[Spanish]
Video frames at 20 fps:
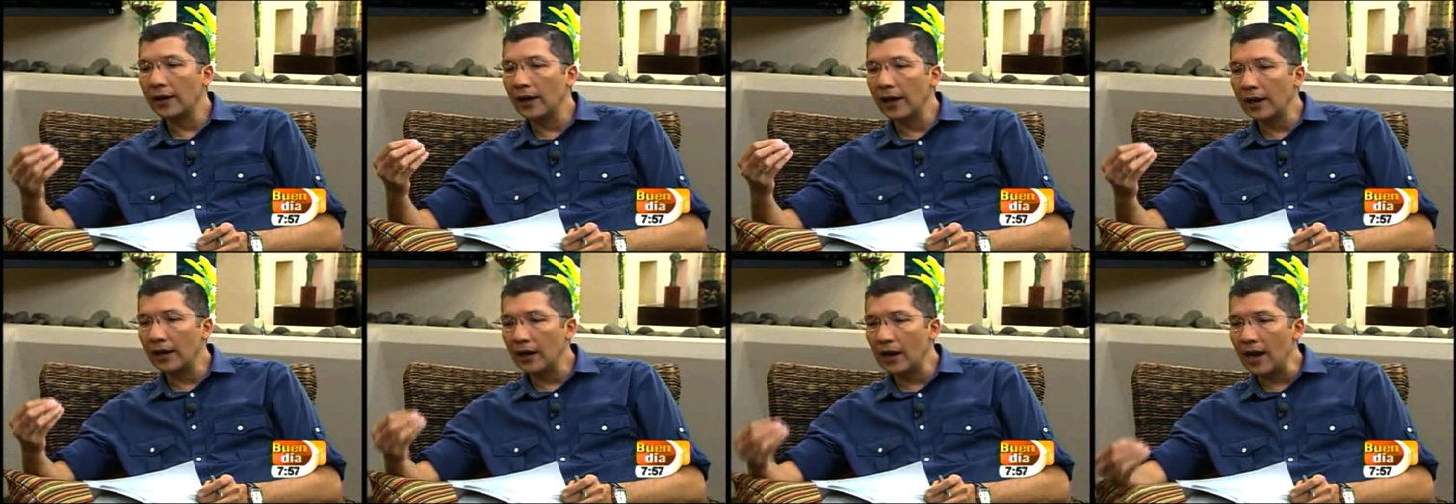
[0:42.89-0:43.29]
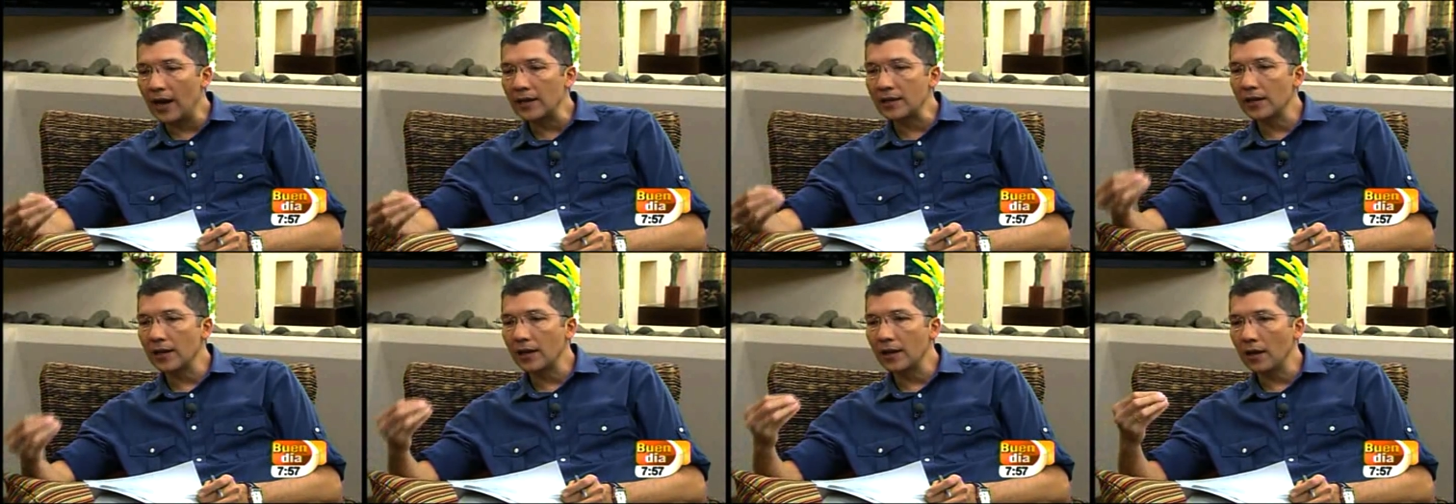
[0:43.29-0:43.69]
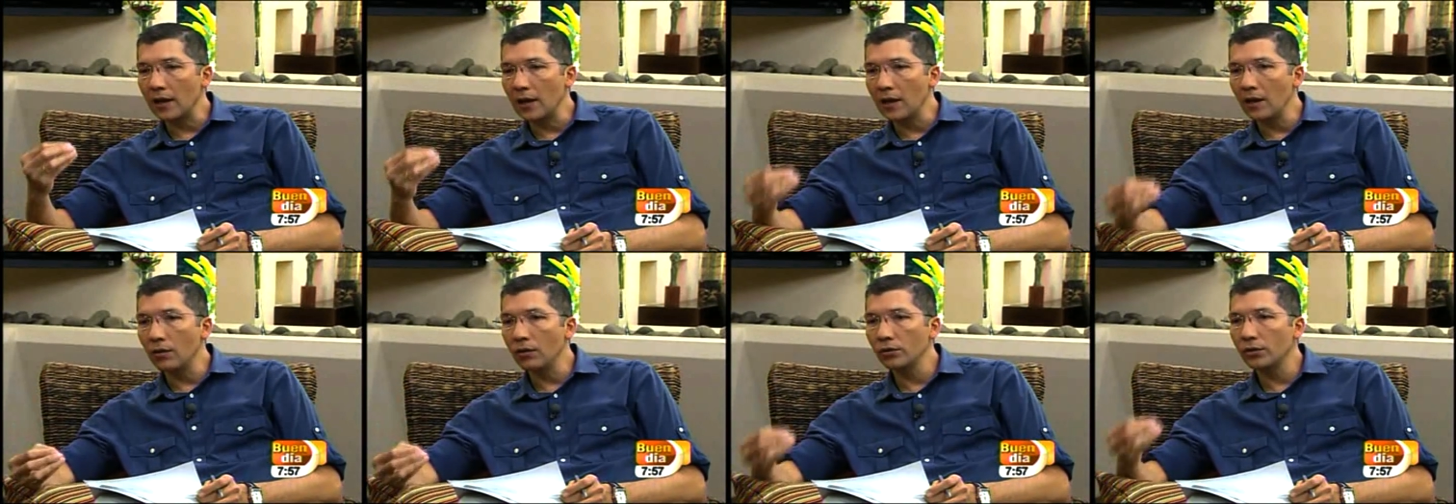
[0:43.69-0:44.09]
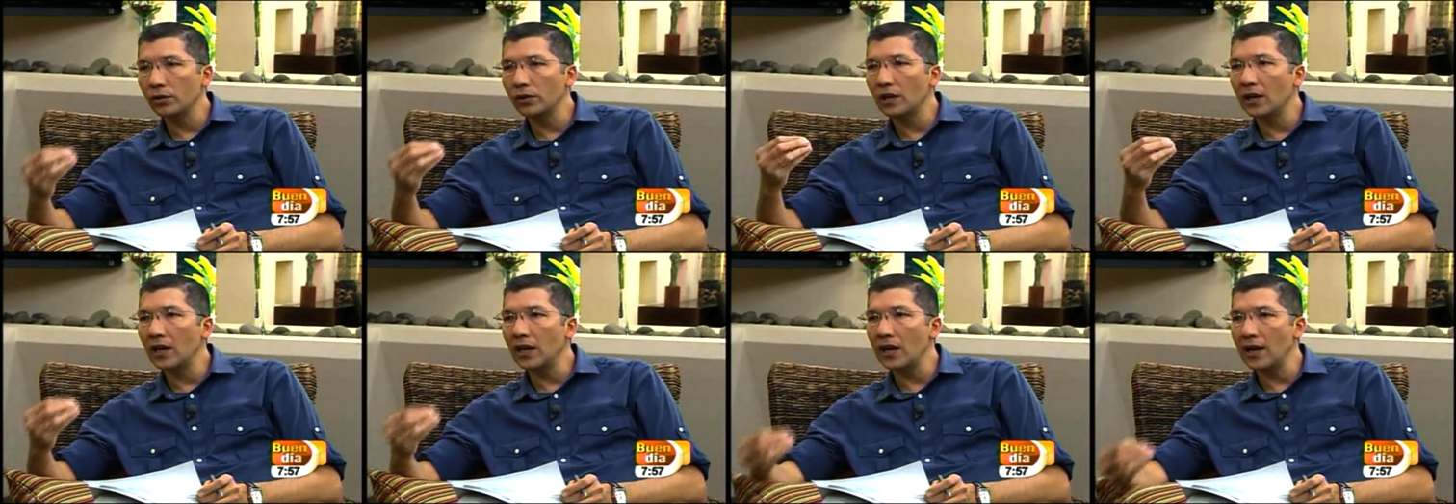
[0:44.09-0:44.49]
¿qué clase de
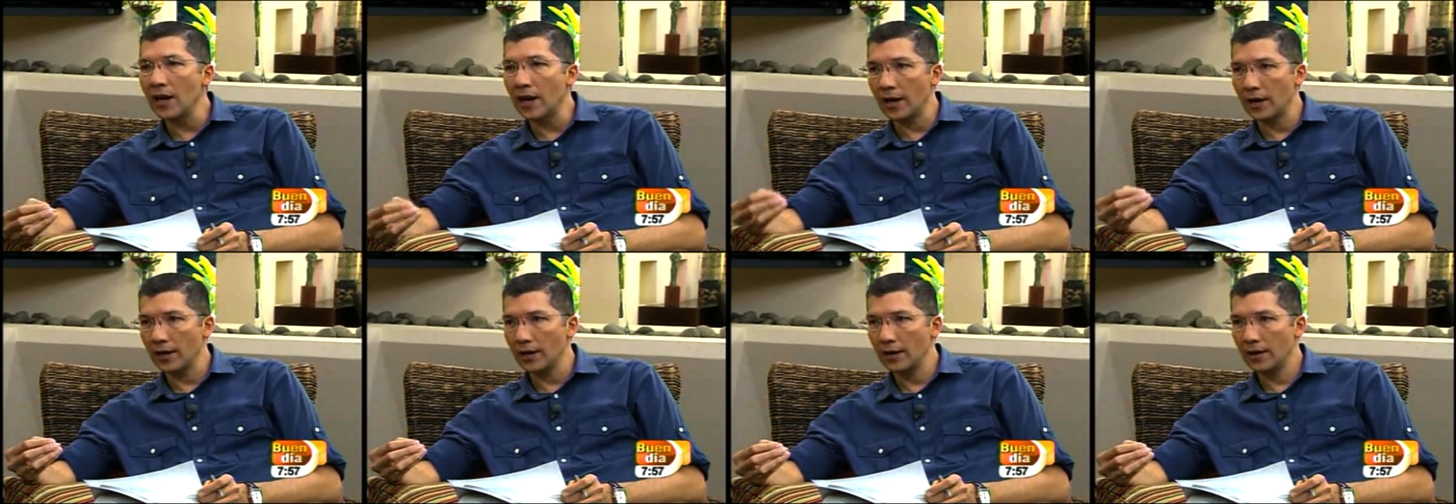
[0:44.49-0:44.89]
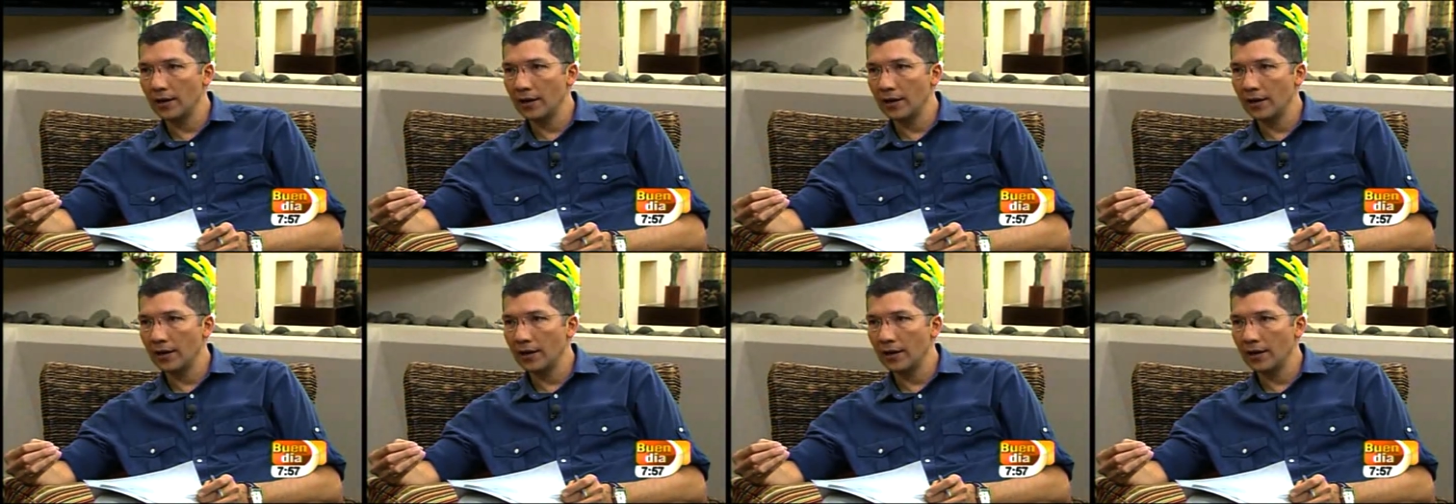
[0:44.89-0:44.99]
hijos cría?